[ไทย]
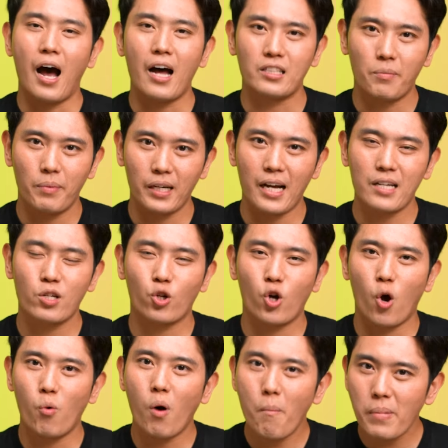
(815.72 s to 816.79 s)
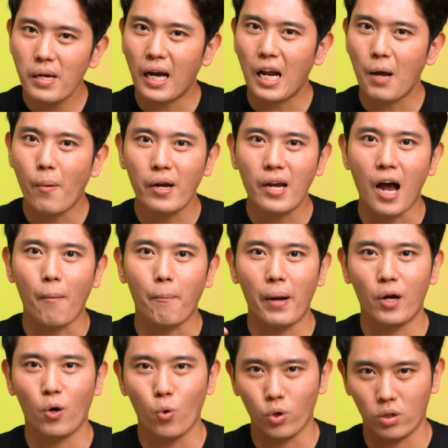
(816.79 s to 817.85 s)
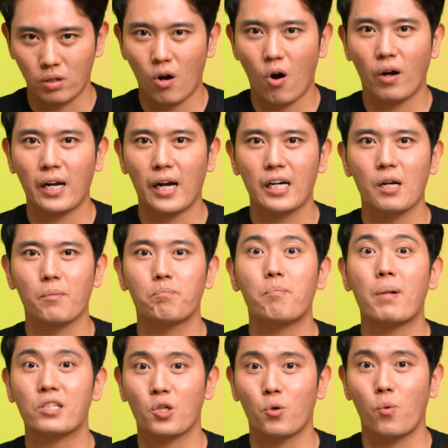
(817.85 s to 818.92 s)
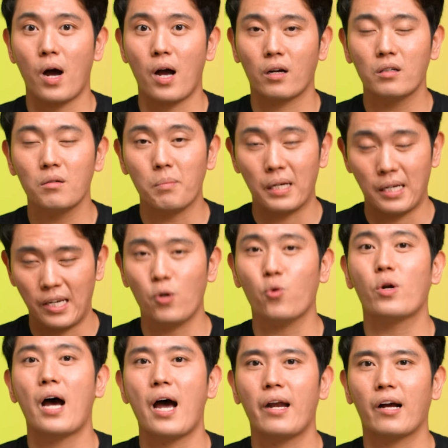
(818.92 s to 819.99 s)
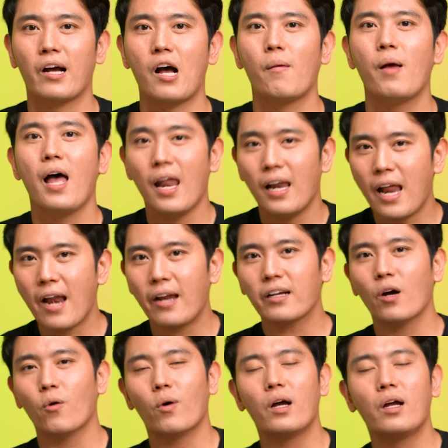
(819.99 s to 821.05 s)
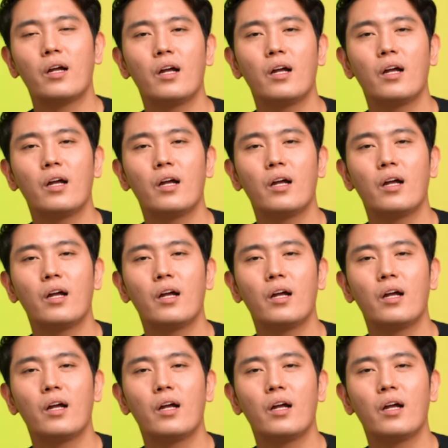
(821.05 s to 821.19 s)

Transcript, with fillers: อาจจะเป็นการสะท้อนว่ามีอะไรบางอย่างไปอุดท่อทางเดินปัสสาวะก็คือมีนิ่วได้นะครับและถ้าเกิดว่า